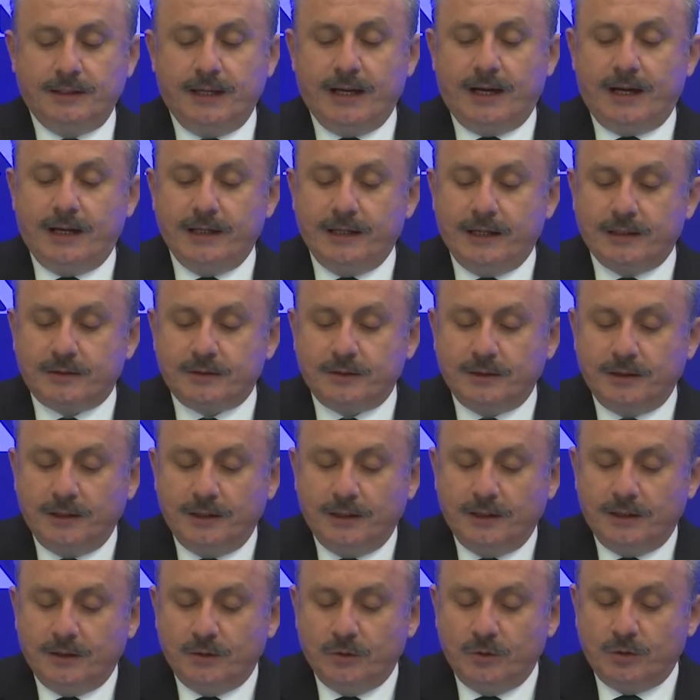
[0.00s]
nihayet
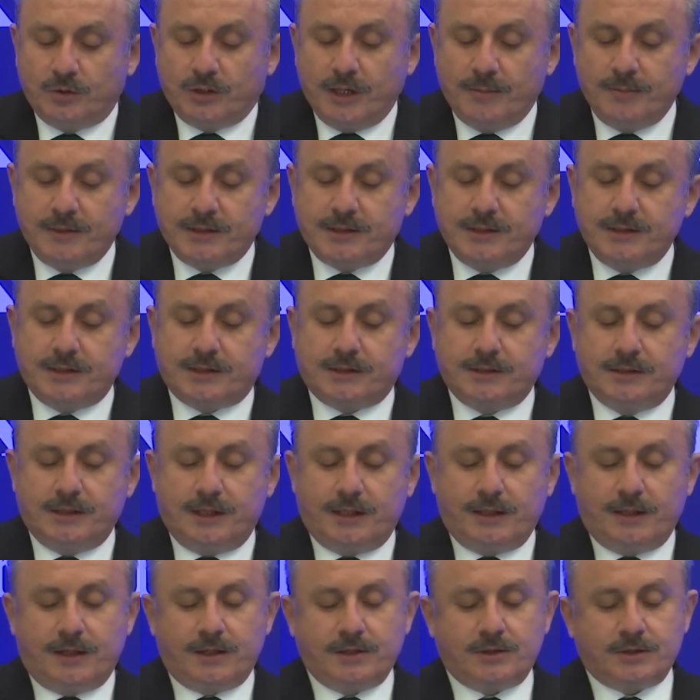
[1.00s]
ülkemizin
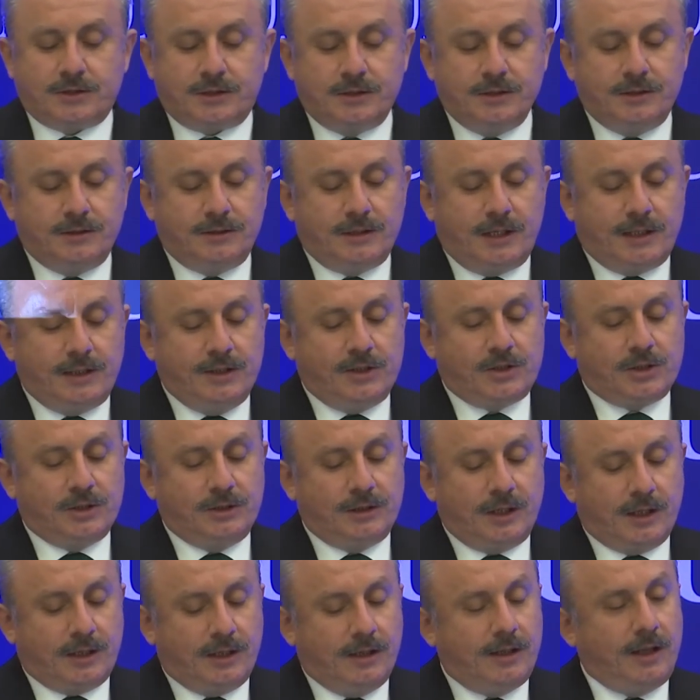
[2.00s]
sınırları, sınırları
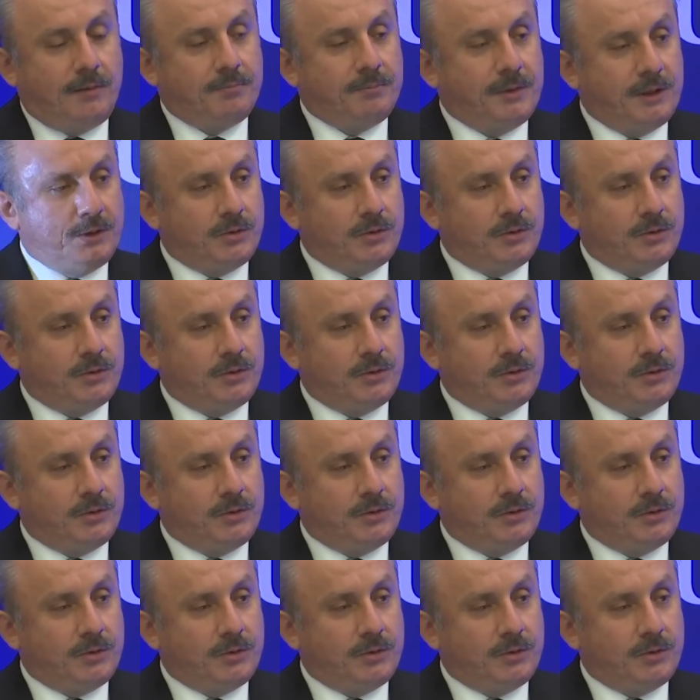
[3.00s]
içinde kalan